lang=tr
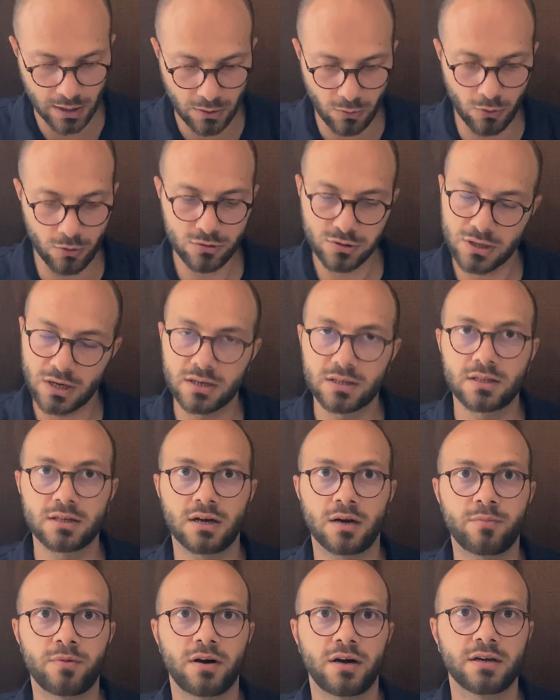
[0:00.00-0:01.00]
Olsaydı
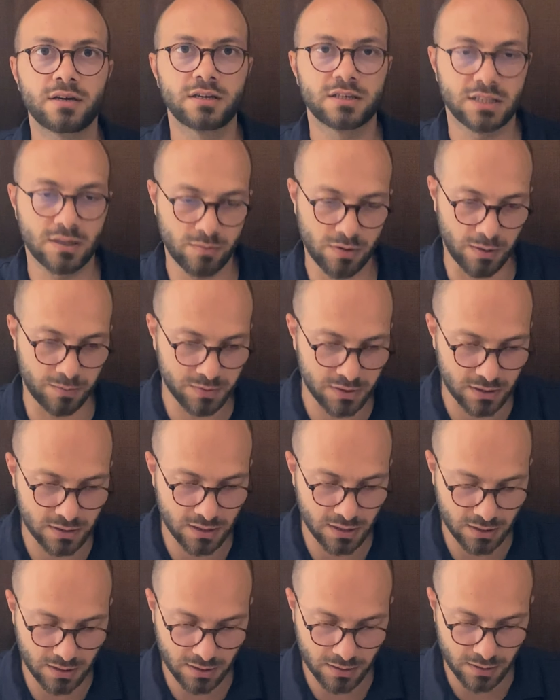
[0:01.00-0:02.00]
ama aynı işlemi
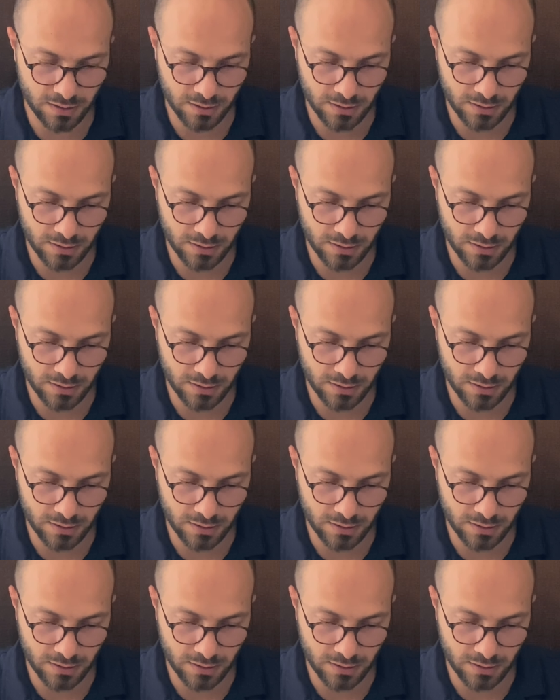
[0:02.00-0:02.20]
yapacaktık.